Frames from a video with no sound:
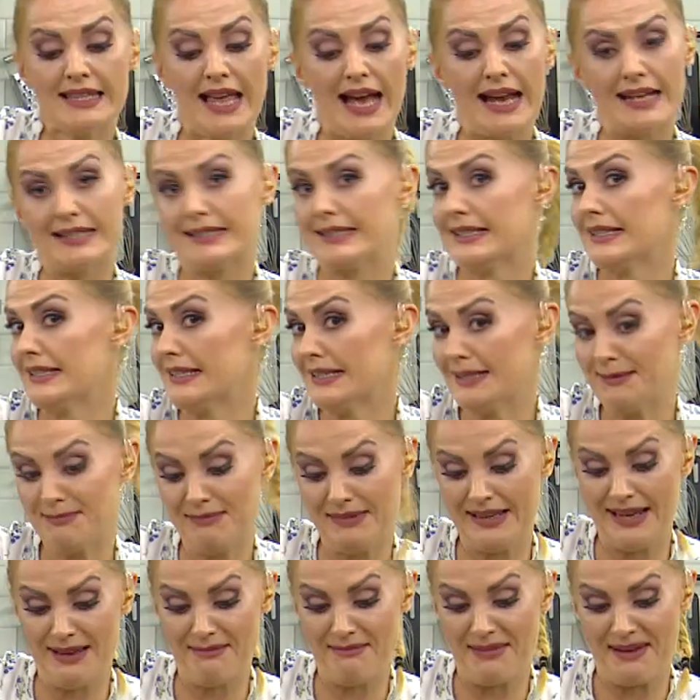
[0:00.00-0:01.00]
dersiniz
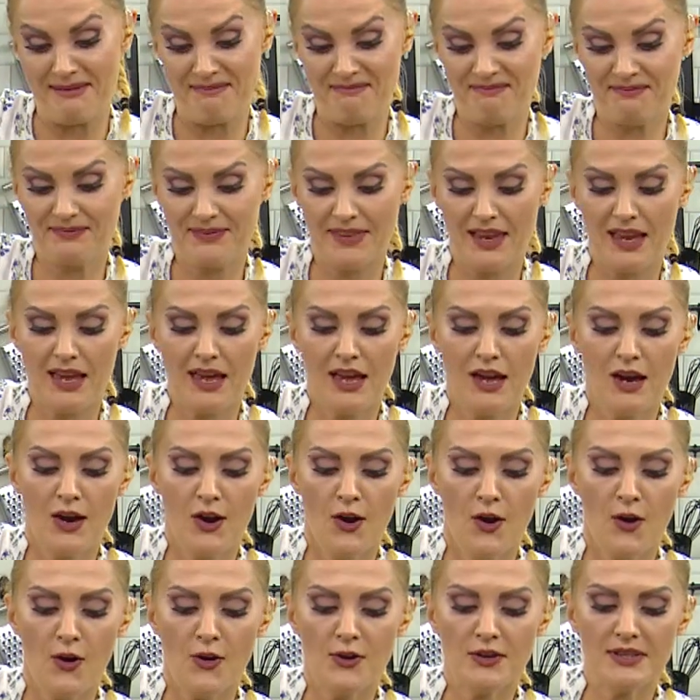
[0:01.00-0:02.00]
bilemem.
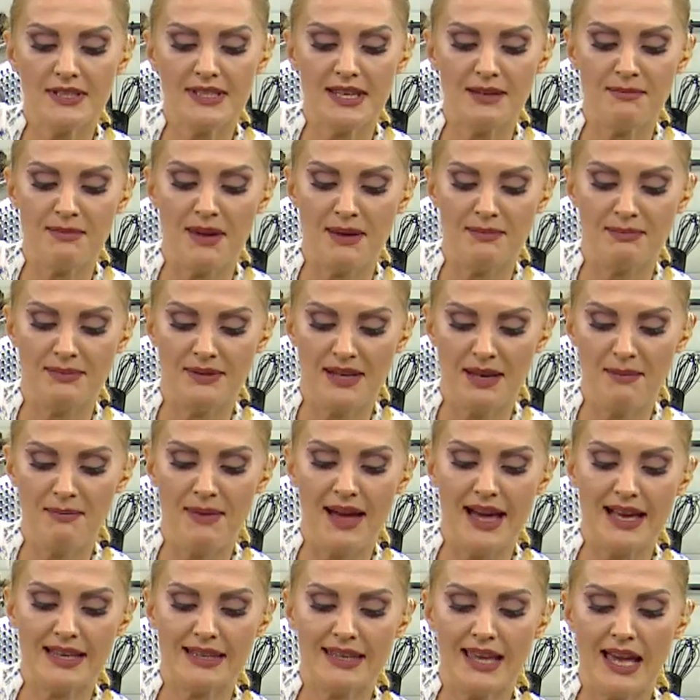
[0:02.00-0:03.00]
O sebeple
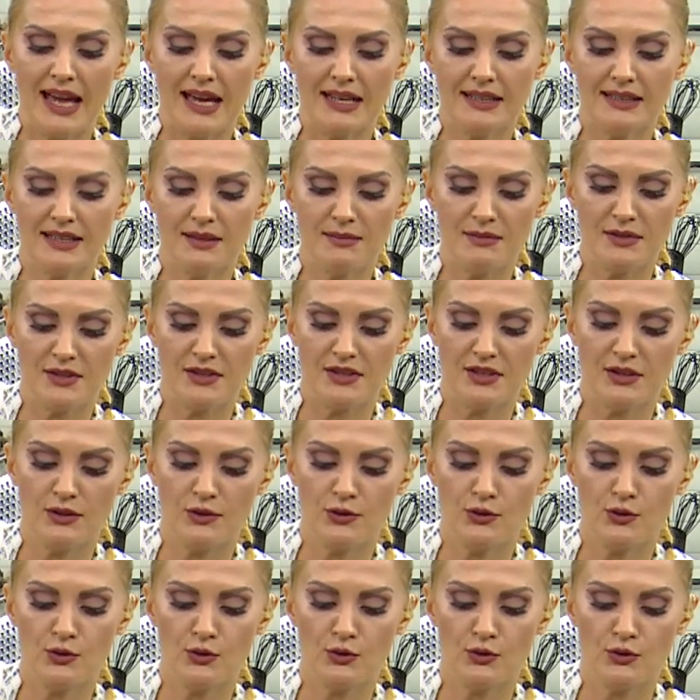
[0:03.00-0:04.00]
ben kendim için
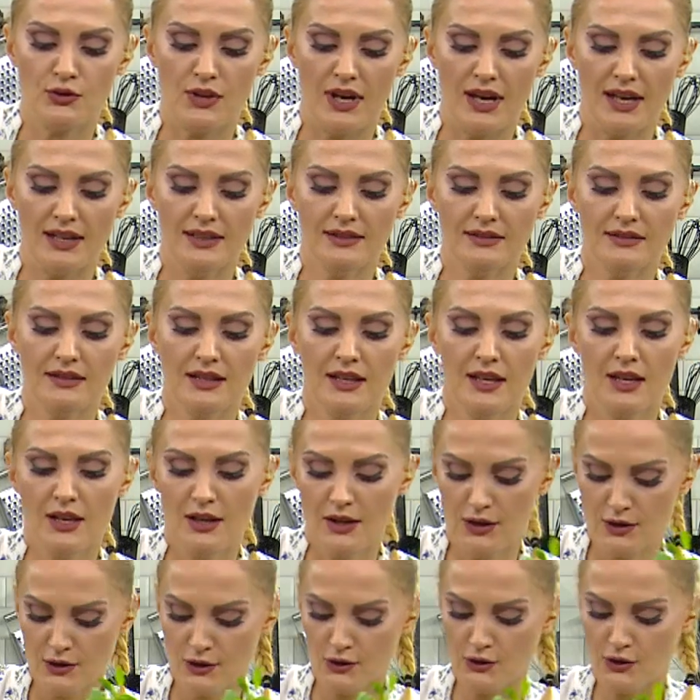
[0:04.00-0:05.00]
şuradan
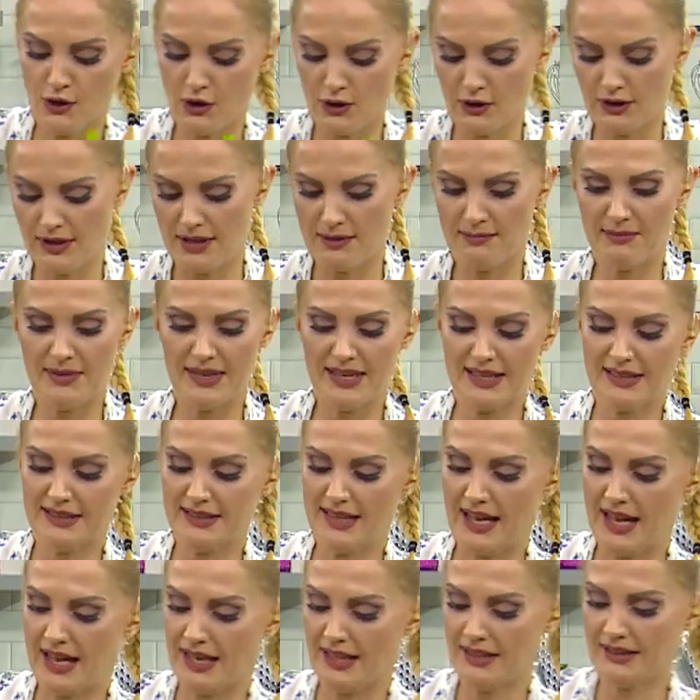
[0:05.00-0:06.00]
şöyle bir
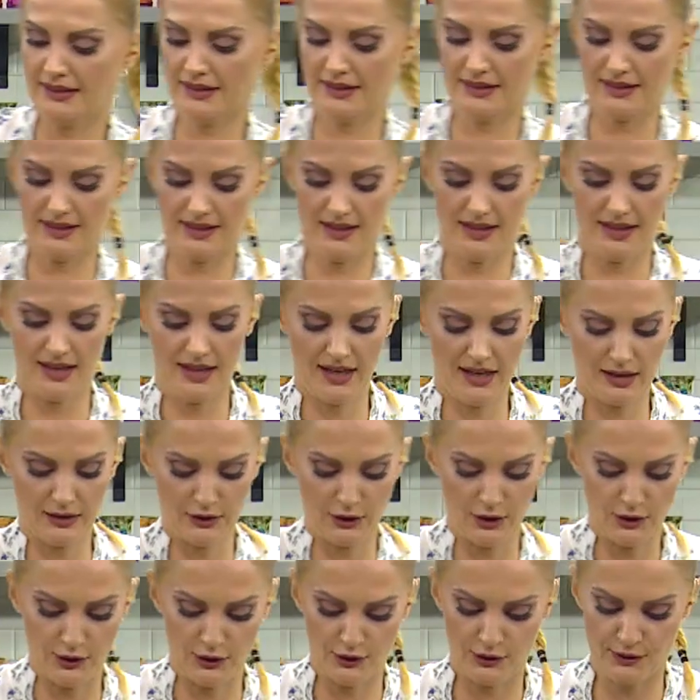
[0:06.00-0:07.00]
dal
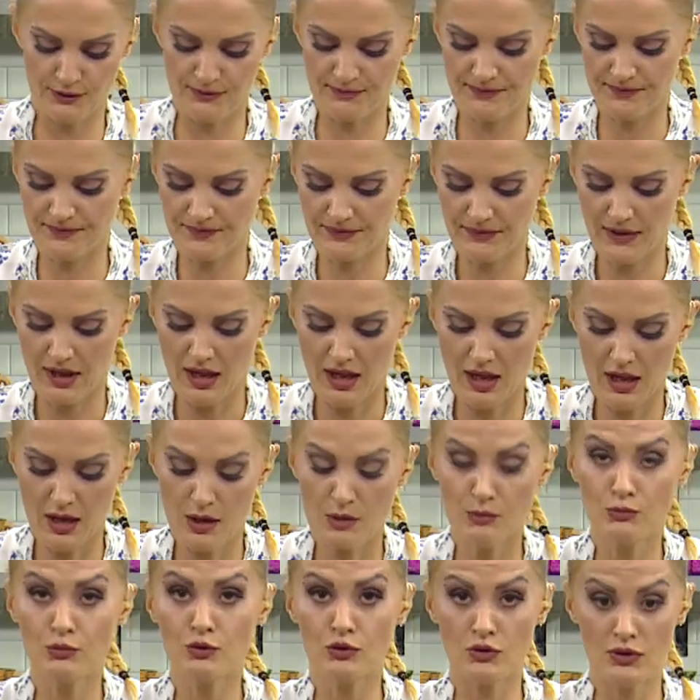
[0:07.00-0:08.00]
alıyorum.
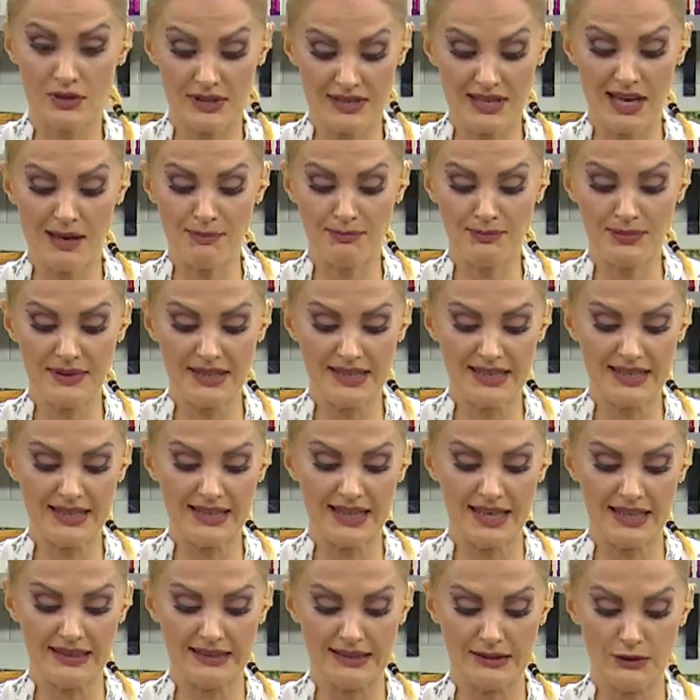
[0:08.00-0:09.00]
Bunun sapları
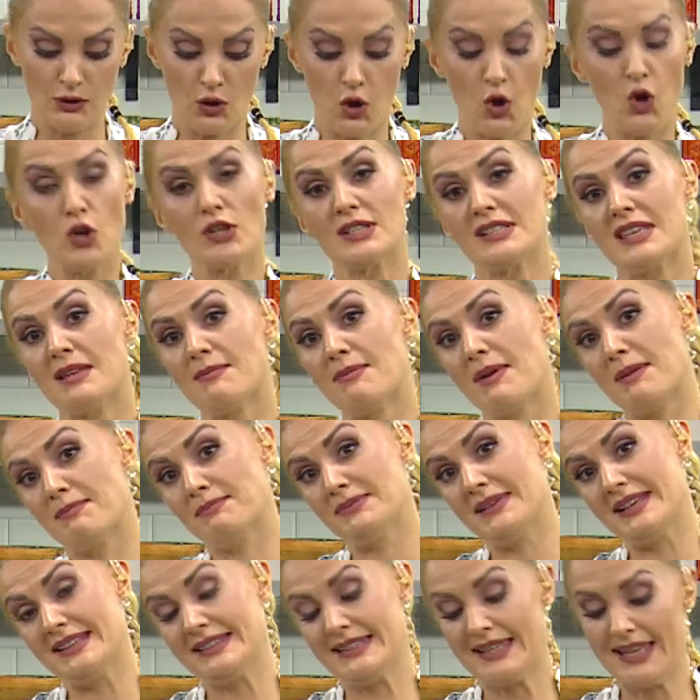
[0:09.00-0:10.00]
kalın. O
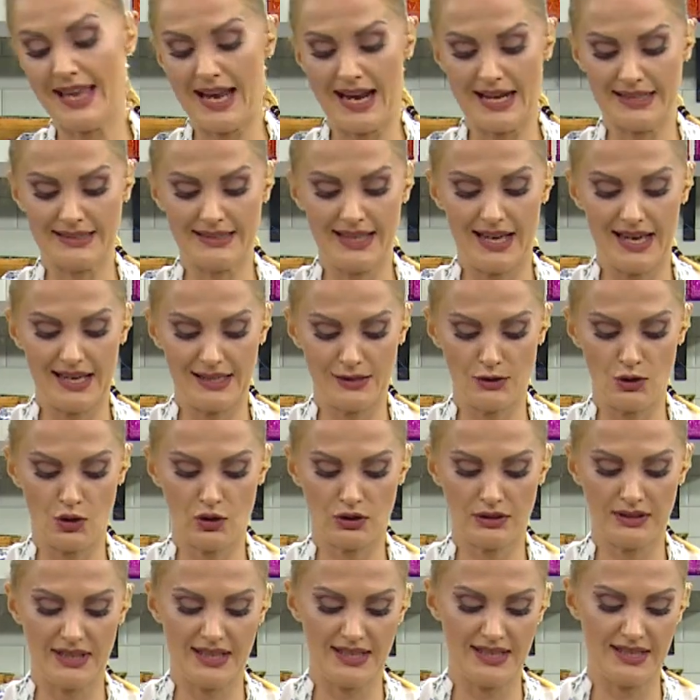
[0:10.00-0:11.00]
sebeple diğer taze
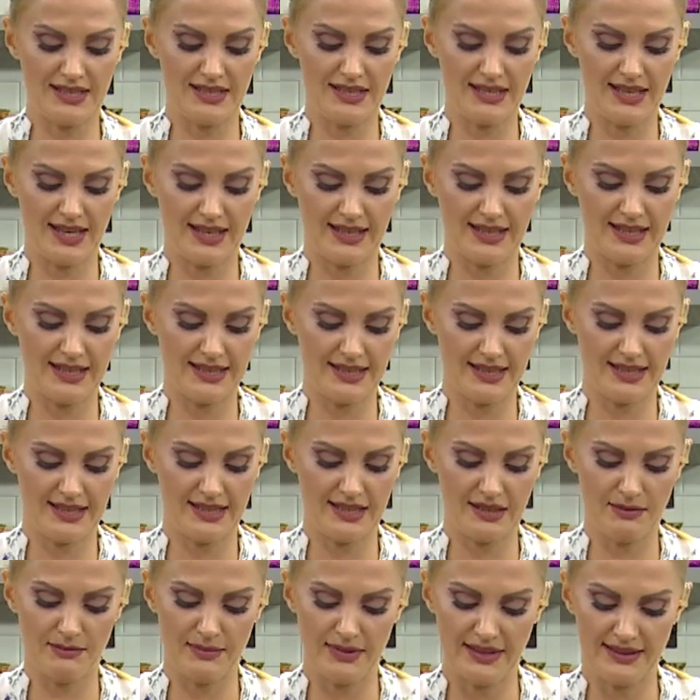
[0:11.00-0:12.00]
otların içine
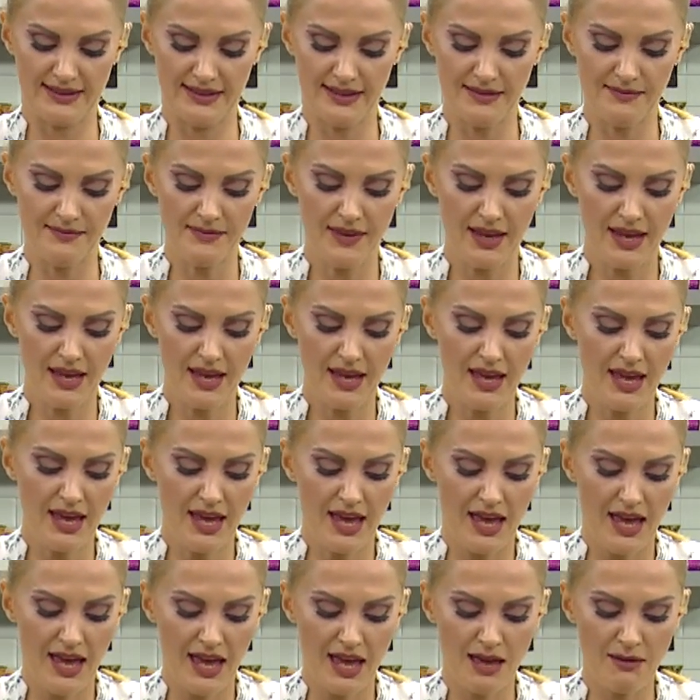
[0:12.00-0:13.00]
karıştırmadım.
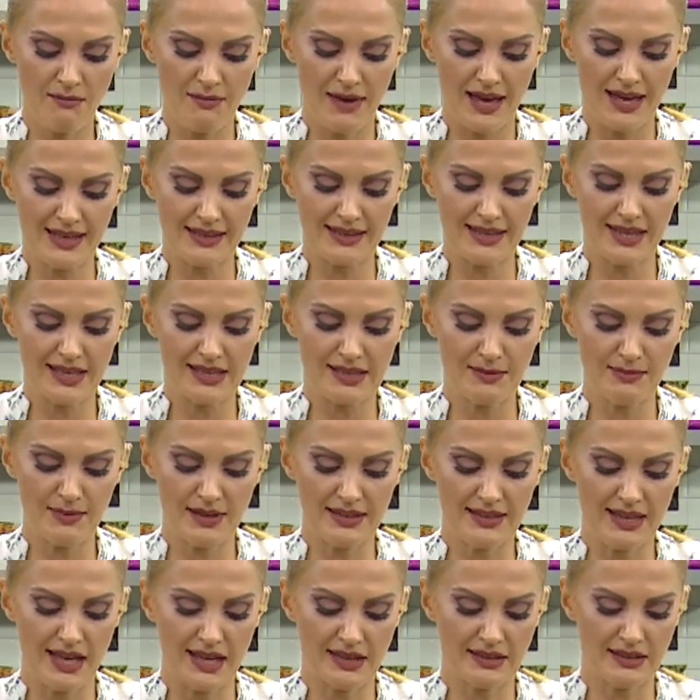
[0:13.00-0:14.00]
Hemen kesme
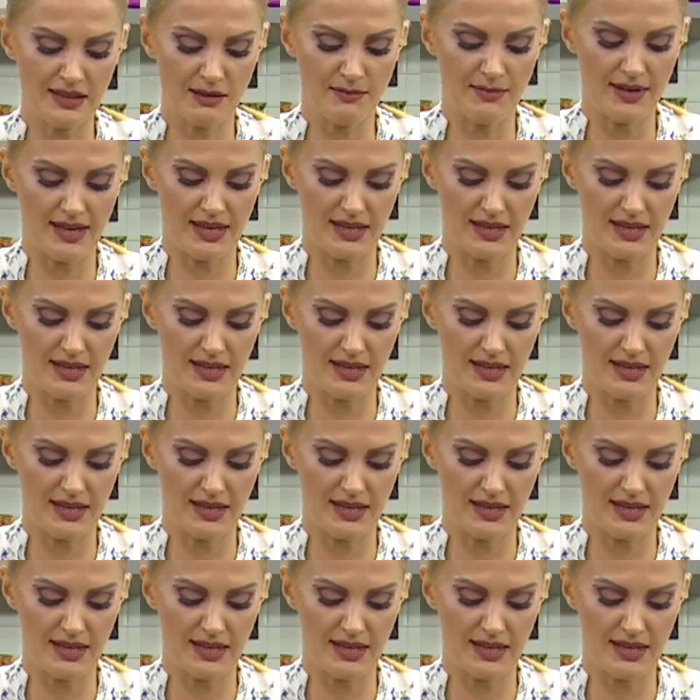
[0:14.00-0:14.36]
tatlama